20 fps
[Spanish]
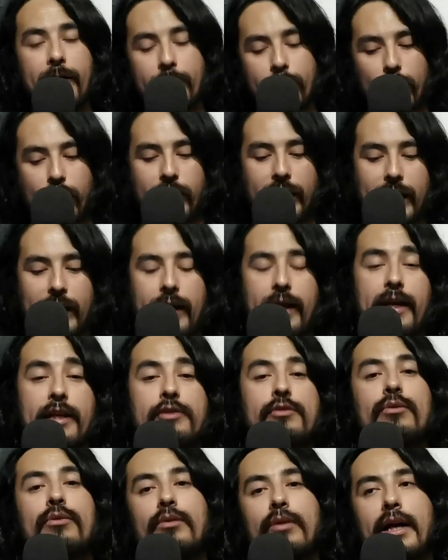porque
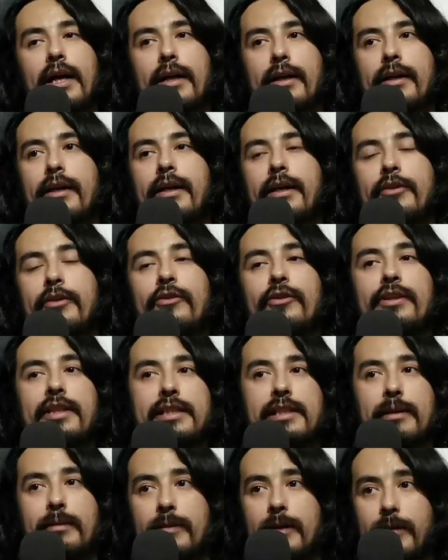es un lugar donde
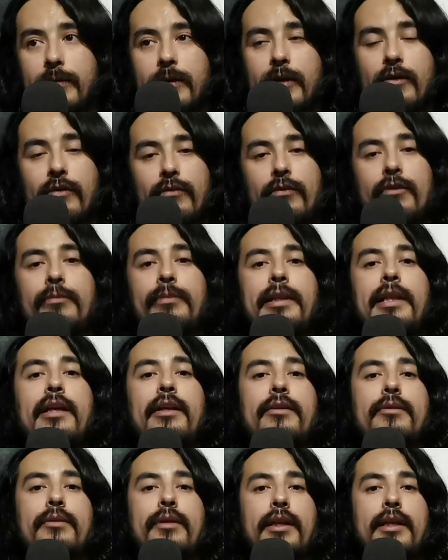se vive conforme a la
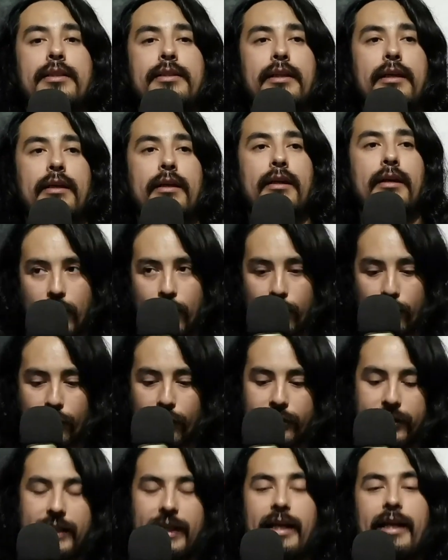naturaleza,
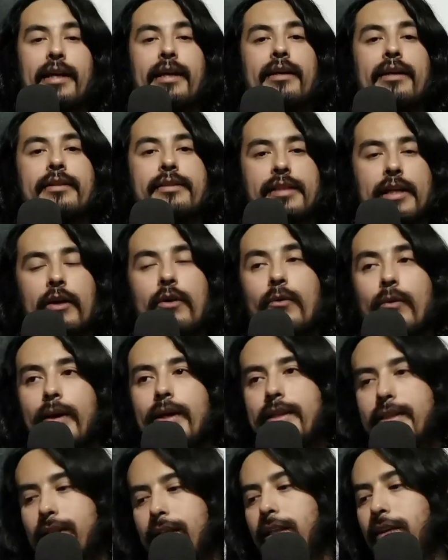donde se
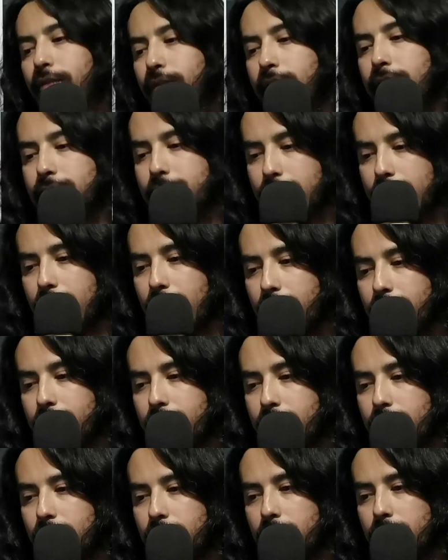encuentra la felicidad,
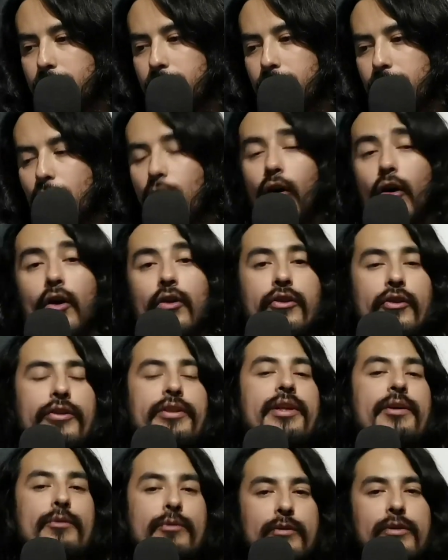o
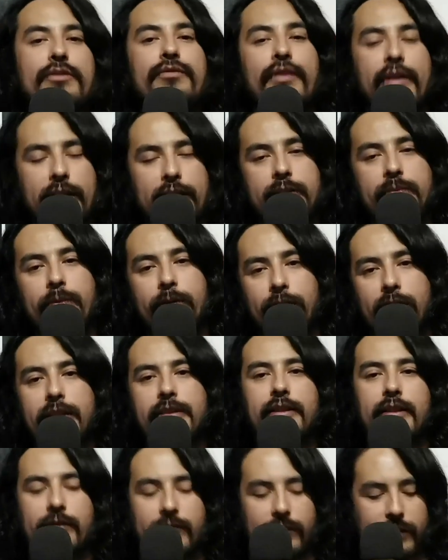donde uno es feliz porque
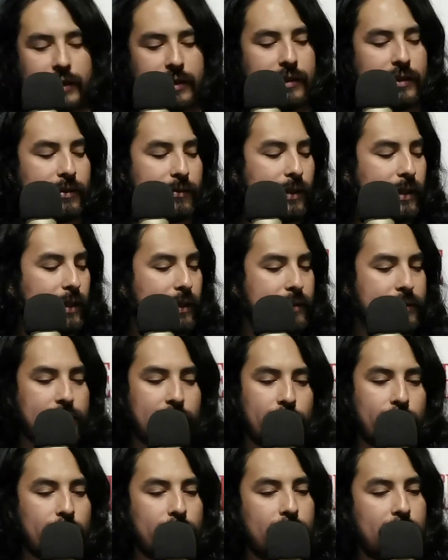es ignorante, ¿vale?
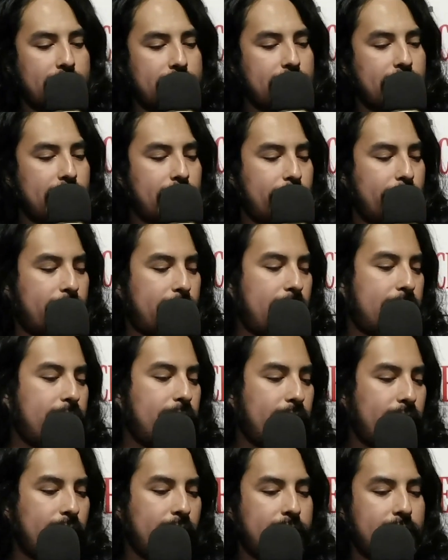Según las
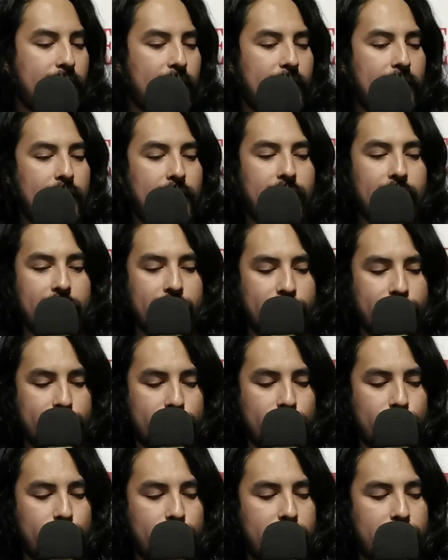interpretaciones que, nos
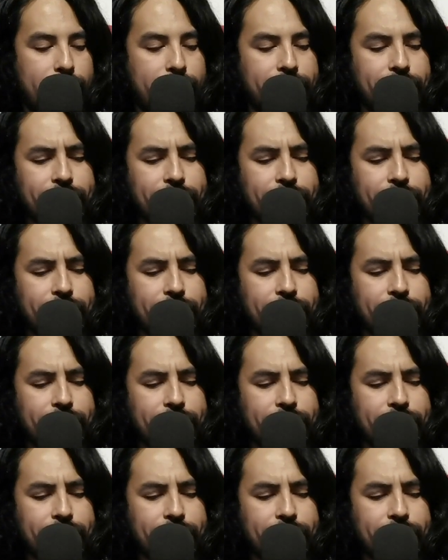gusten.